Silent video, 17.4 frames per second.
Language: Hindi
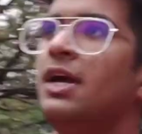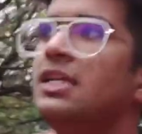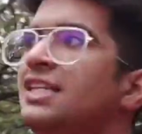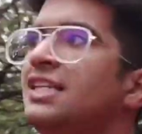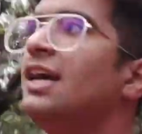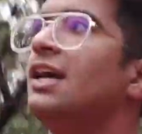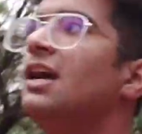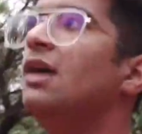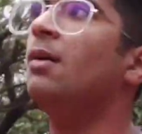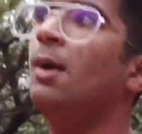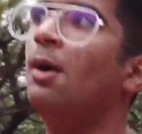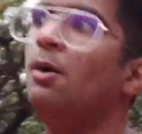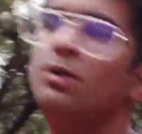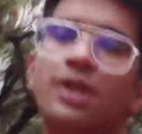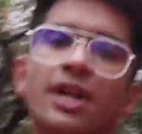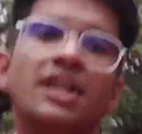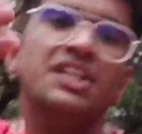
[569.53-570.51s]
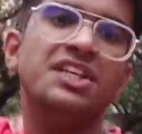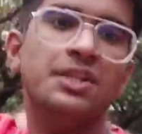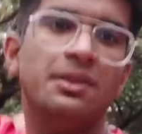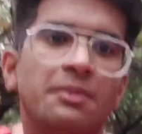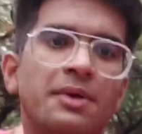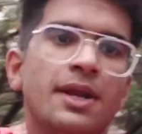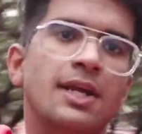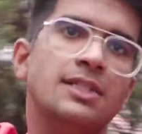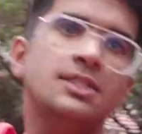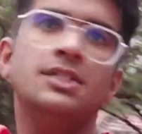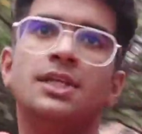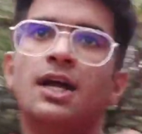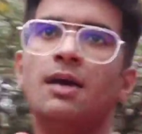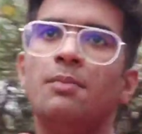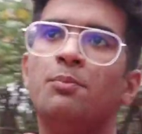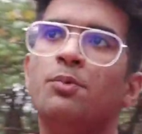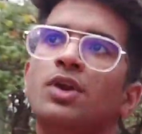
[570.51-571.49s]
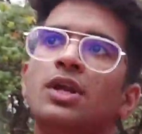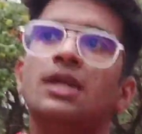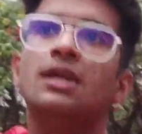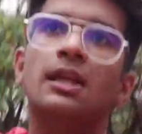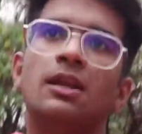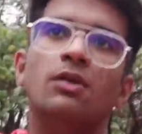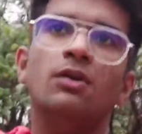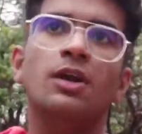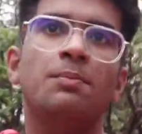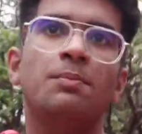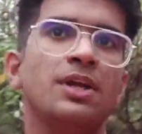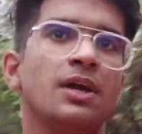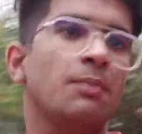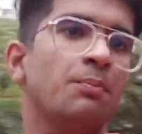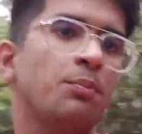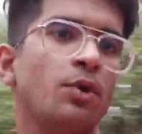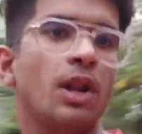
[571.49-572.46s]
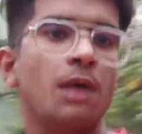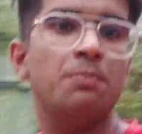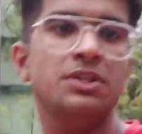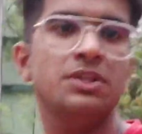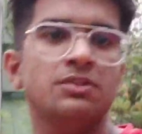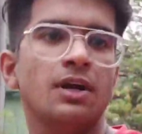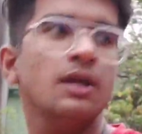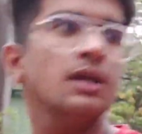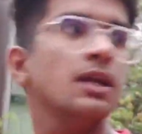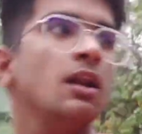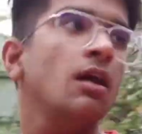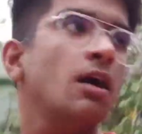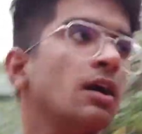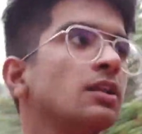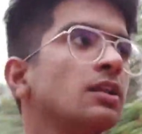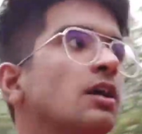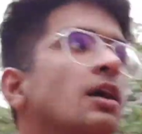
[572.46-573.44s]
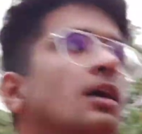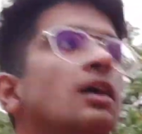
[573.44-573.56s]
ऐसा है अब आउटर की जितनी भी राइड्स थी ना पूरी गिल्ली होगी अब पूरा पिछवाड़ा गिल्ला होगा